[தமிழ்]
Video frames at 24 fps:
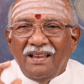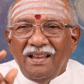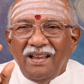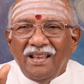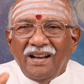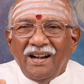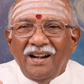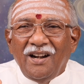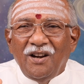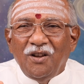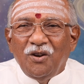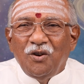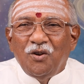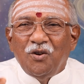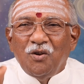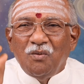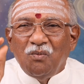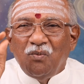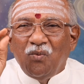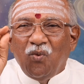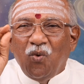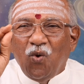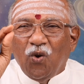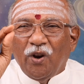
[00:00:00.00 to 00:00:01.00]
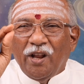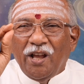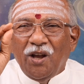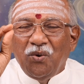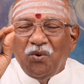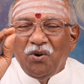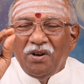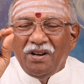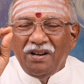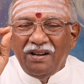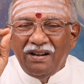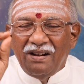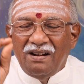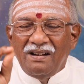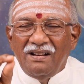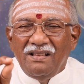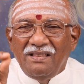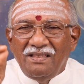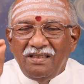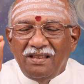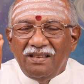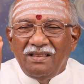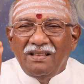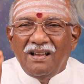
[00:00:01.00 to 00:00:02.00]
இரண்டுக்கும் ஒரே ஒரு
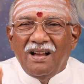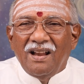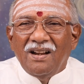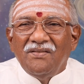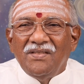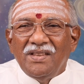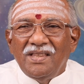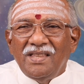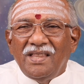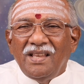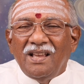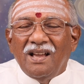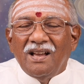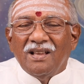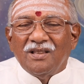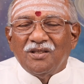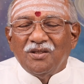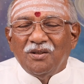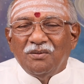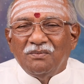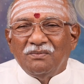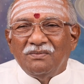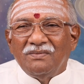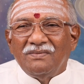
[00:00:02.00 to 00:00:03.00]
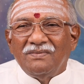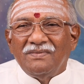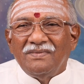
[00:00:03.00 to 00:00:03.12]
எழுத்து தான் வித்தியாசம்